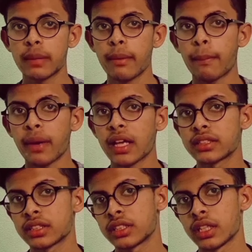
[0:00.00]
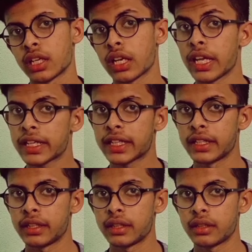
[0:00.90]
सेम अप्लाइज हियर
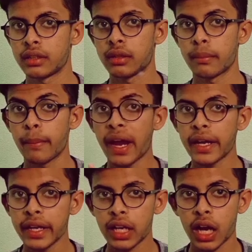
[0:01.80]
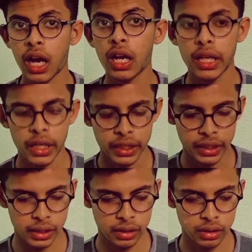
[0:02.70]
लेकिन मैंने कहा
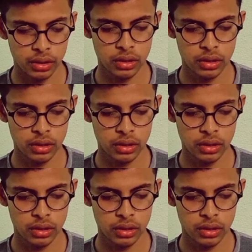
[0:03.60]
लेकिन